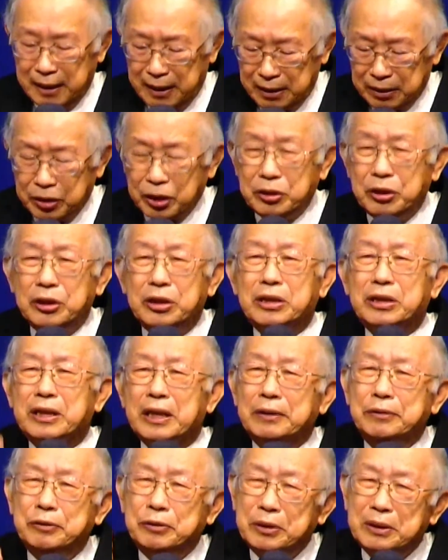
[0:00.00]
这是
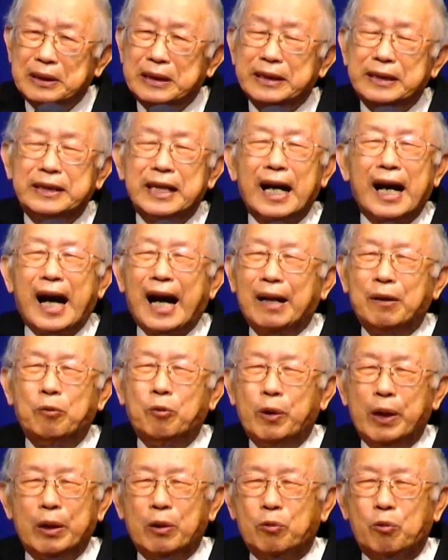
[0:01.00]
神自己在安
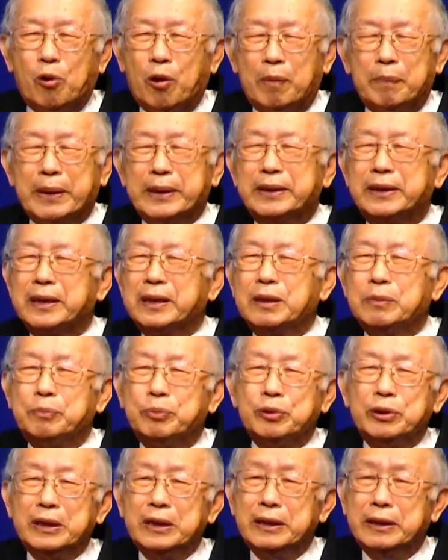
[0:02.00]
慰我们，这是
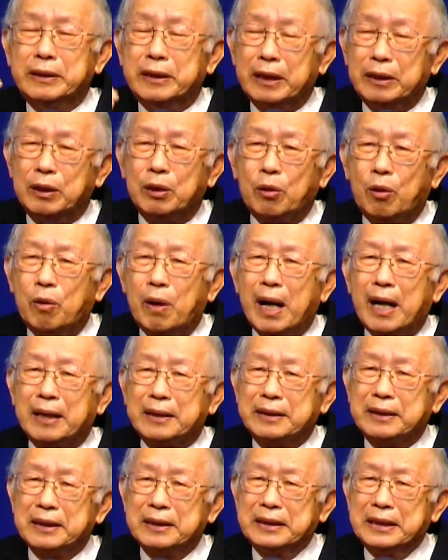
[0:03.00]
不是人的话？
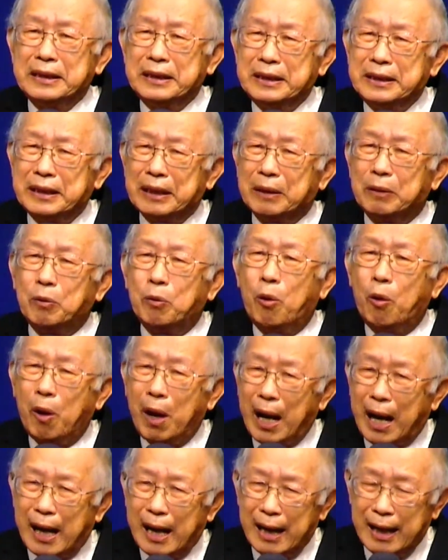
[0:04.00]
这是神话。